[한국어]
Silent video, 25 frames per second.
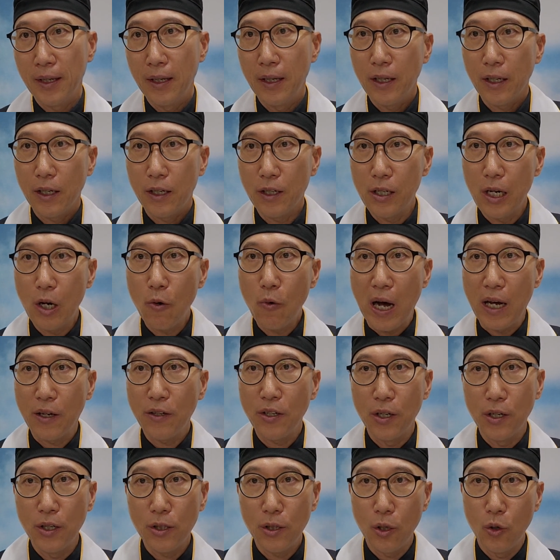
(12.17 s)
그러나
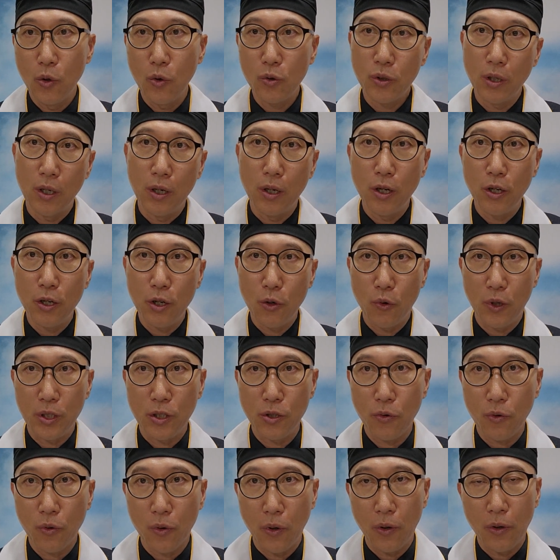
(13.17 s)
환경은 더욱더
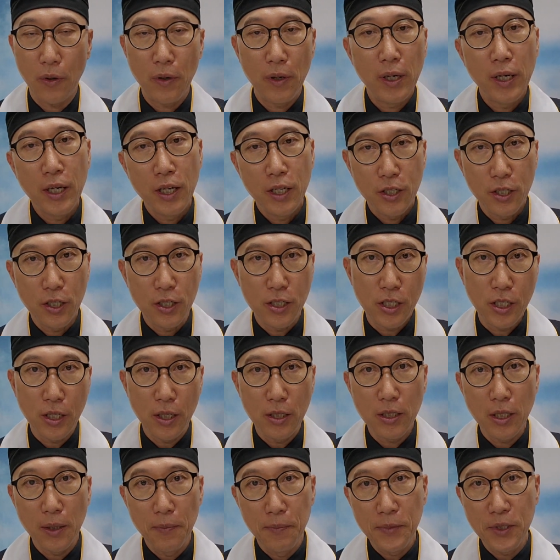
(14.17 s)
어려워졌고 현실은
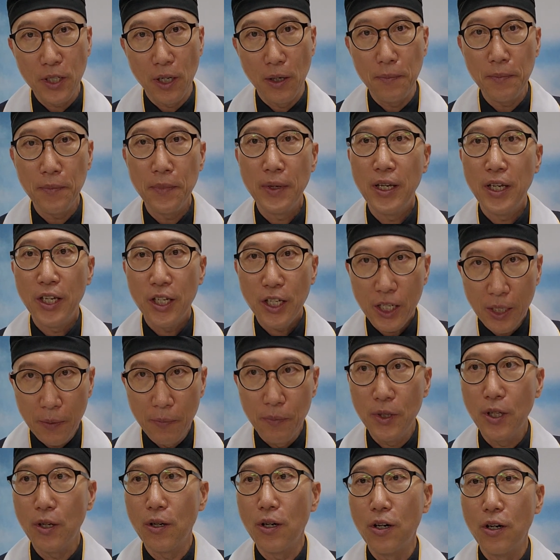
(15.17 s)
점점
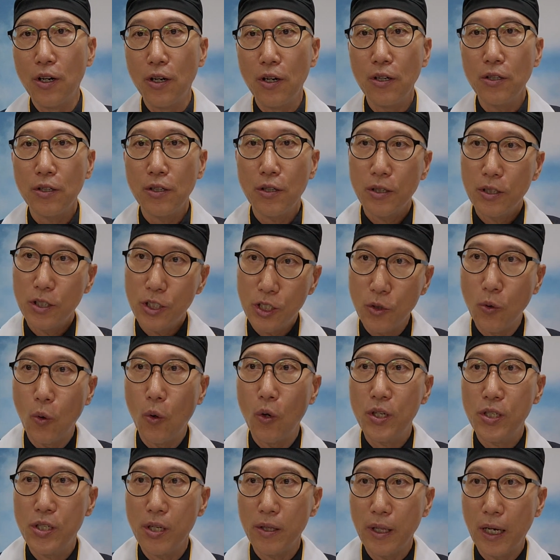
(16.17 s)
힘들어지고
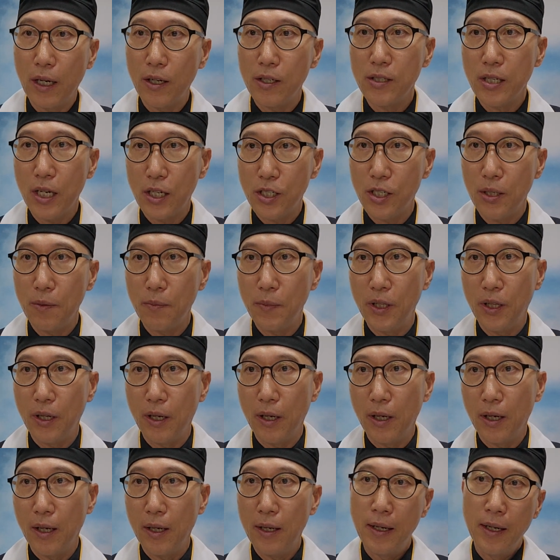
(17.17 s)
있었다는
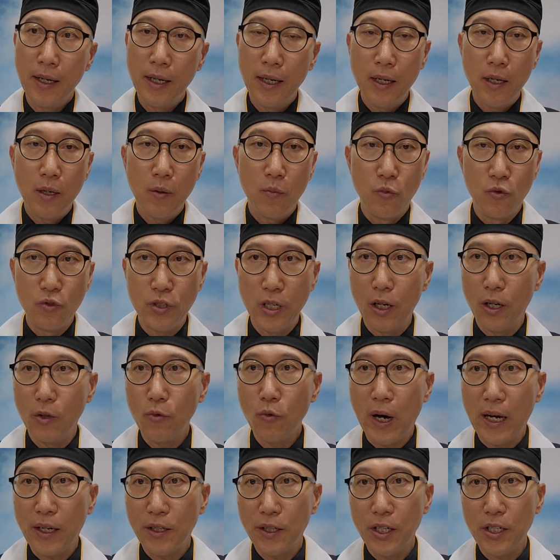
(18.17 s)
사실입니다. 문제는
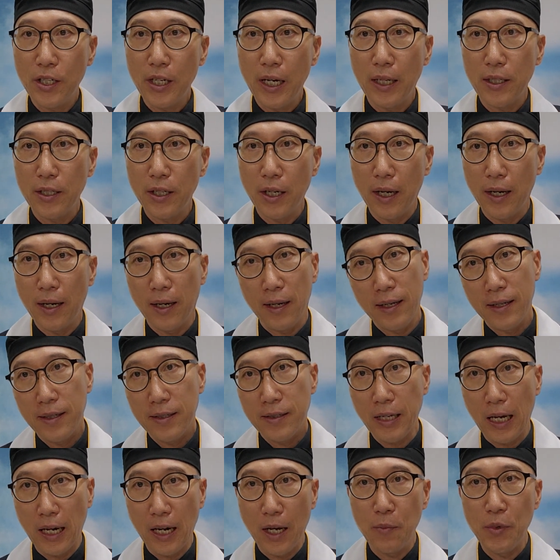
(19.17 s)
환경이 아니라
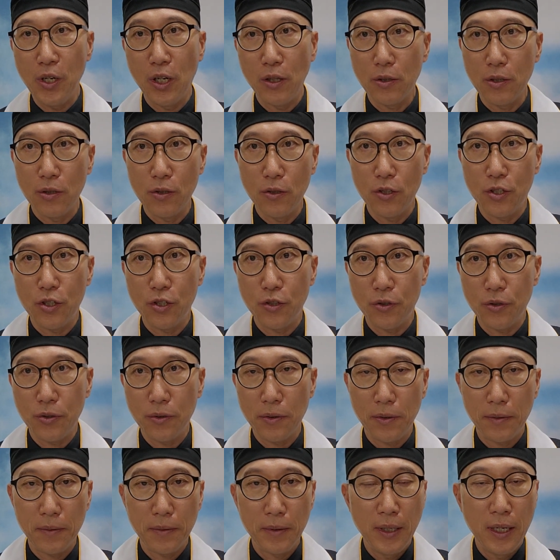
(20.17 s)
사람이었던 것이죠.
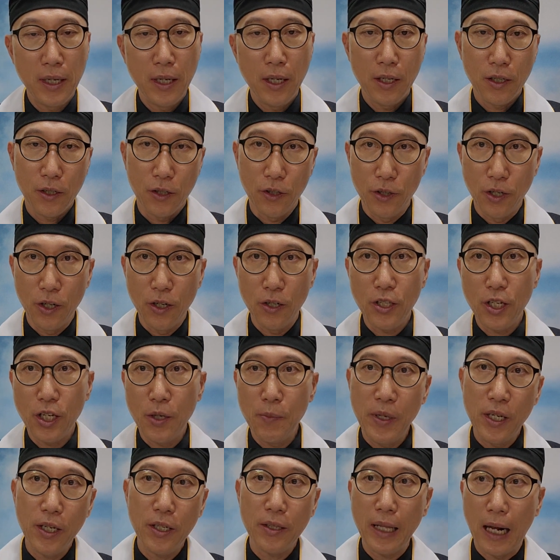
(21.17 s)
그들은
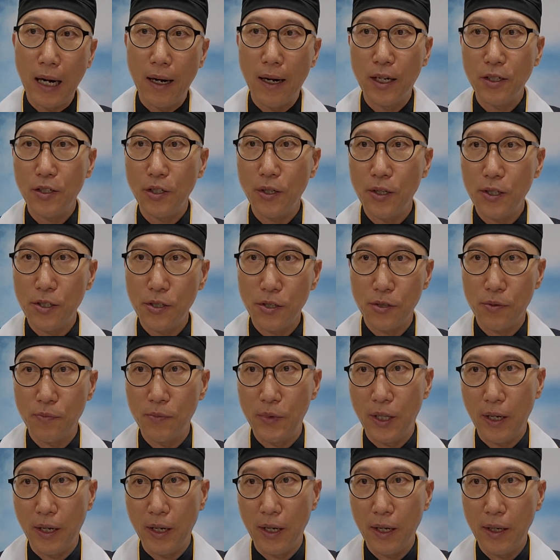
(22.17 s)
이미 달라져
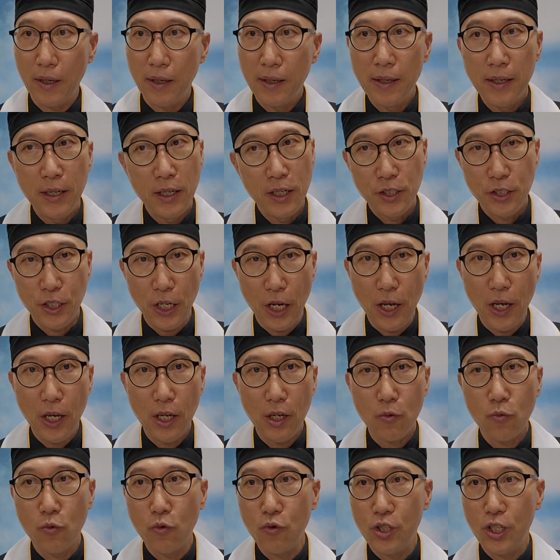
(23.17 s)
있었습니다.
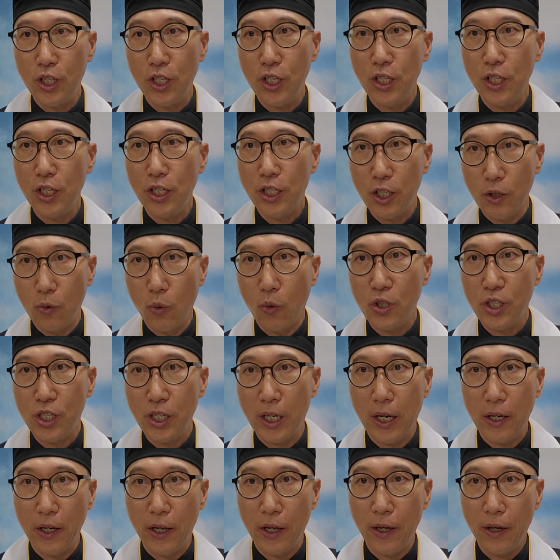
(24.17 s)
제9시 기도
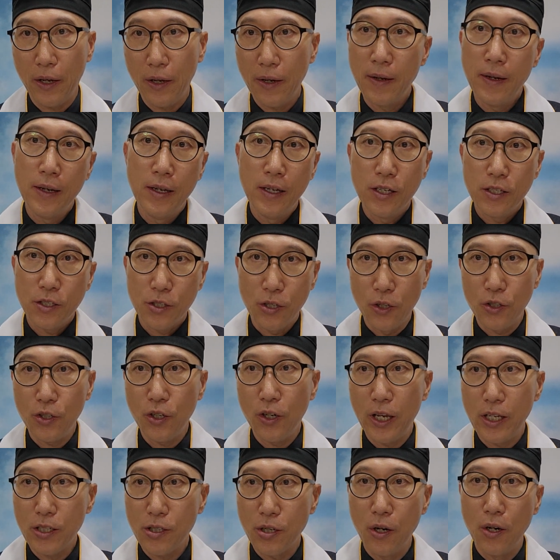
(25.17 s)
시간에
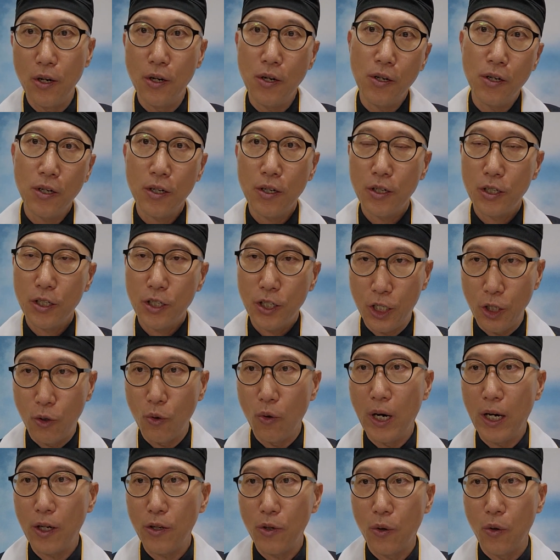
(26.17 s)
성전에서
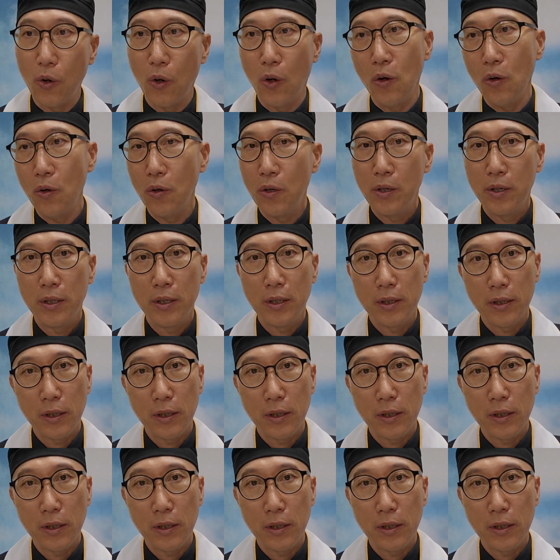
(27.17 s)
기도하려고